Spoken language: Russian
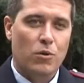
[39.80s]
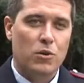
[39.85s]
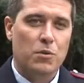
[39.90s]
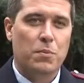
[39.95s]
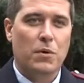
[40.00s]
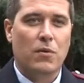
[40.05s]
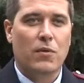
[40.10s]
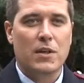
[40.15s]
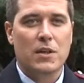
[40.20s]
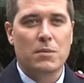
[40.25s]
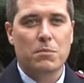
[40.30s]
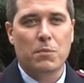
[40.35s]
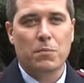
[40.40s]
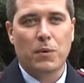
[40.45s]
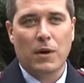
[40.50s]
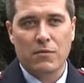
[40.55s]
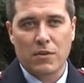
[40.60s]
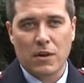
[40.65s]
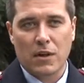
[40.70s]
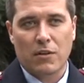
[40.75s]
В ходе проводимой
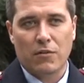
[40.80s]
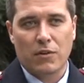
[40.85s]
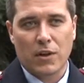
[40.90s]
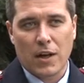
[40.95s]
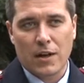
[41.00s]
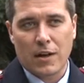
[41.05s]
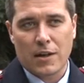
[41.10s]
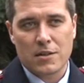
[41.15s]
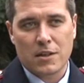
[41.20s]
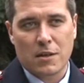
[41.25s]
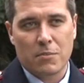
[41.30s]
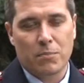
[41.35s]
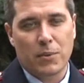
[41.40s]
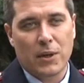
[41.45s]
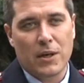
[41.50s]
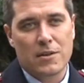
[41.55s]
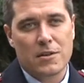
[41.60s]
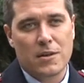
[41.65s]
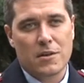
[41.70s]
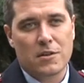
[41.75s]
проверки волгоградским
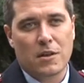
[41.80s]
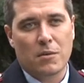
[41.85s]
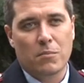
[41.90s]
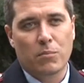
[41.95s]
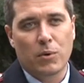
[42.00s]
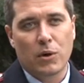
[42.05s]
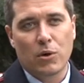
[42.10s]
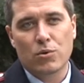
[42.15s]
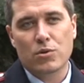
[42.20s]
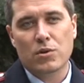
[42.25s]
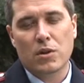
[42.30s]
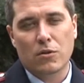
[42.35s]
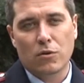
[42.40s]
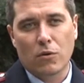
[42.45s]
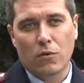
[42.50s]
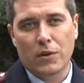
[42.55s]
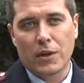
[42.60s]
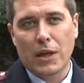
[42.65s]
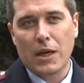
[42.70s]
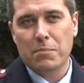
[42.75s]
полицейским были
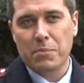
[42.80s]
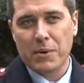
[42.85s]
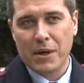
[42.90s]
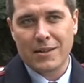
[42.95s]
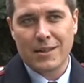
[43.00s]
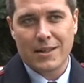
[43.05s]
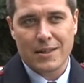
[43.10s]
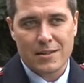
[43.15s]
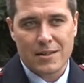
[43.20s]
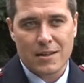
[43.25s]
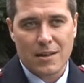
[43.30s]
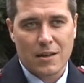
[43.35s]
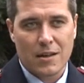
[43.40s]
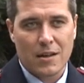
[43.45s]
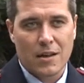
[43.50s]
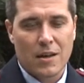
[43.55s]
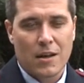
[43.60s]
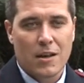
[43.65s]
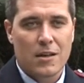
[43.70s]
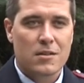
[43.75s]
установлены IP-адреса,
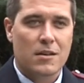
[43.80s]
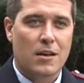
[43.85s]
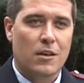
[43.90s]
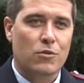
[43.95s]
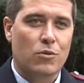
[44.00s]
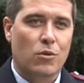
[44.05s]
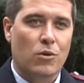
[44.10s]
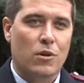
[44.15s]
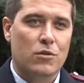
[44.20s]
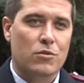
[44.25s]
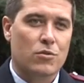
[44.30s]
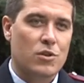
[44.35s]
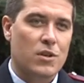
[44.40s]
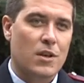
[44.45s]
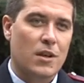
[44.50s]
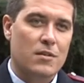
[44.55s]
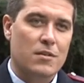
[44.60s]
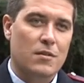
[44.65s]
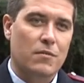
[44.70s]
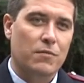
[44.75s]
с которых
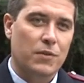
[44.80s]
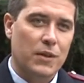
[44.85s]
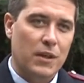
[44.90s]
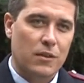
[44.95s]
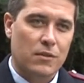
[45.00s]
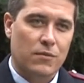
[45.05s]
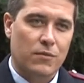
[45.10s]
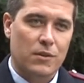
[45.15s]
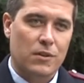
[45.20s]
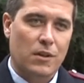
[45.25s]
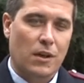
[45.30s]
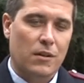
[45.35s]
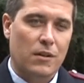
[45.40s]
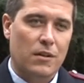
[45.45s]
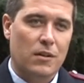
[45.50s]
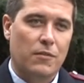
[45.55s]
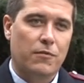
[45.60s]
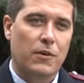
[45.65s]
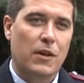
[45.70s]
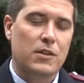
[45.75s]
осуществлялся выход в
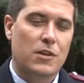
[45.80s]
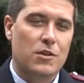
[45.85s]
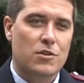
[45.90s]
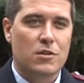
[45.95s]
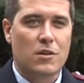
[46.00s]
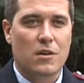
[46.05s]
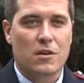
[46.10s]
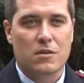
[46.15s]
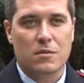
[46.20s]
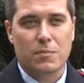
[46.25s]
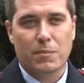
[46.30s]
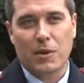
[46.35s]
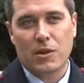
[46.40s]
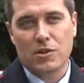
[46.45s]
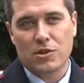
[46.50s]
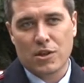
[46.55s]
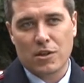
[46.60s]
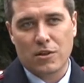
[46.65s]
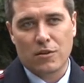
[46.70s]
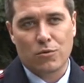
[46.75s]
интернет и фактическое
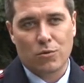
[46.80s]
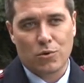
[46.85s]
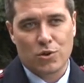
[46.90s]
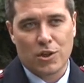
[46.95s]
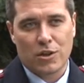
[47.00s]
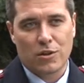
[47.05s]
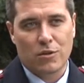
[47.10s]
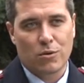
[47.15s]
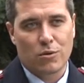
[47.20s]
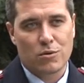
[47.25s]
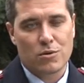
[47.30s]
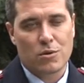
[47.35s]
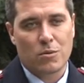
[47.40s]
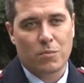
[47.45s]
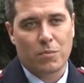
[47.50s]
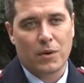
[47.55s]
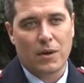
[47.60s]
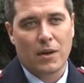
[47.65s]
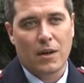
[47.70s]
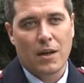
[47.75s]
расположение точки
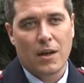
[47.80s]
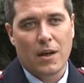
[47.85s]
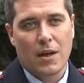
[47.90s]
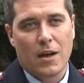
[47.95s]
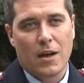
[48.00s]
доступа.